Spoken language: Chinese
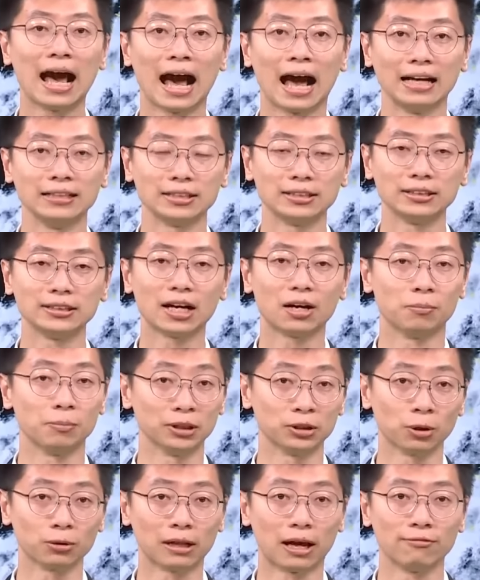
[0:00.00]
还是在我
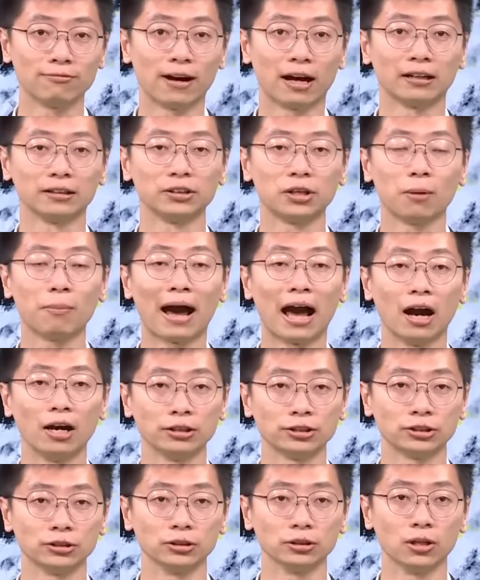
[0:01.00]
们东南方六百
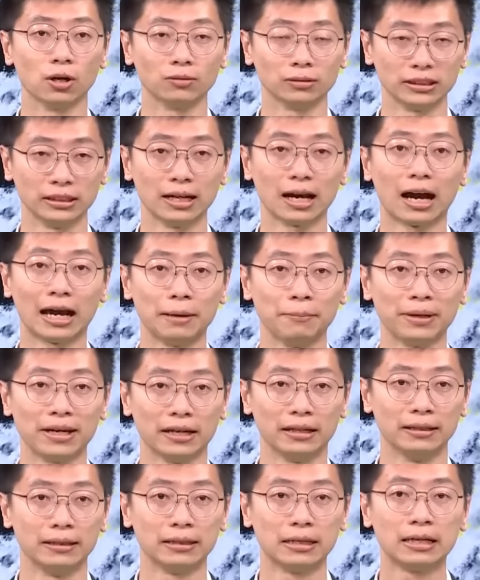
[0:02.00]
二十公里的海面。